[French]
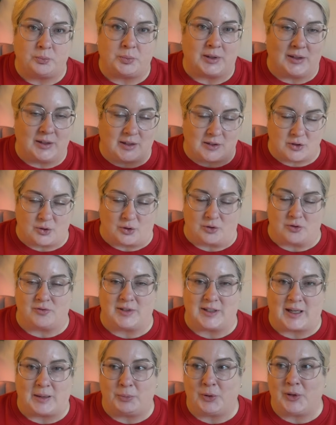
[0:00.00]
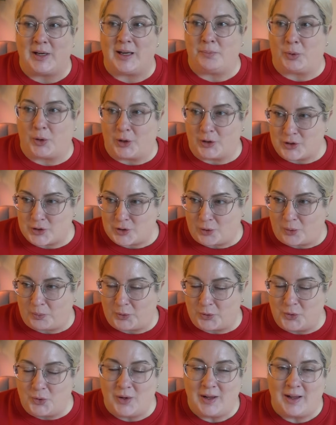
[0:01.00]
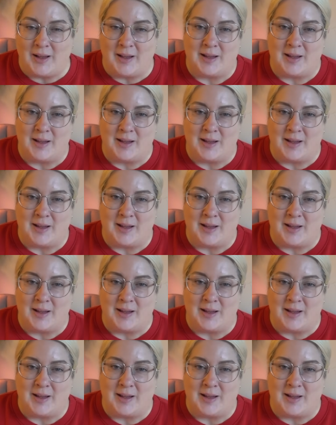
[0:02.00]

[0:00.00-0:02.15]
Puis en tout cas, je vous dirais pas les punchs non plus.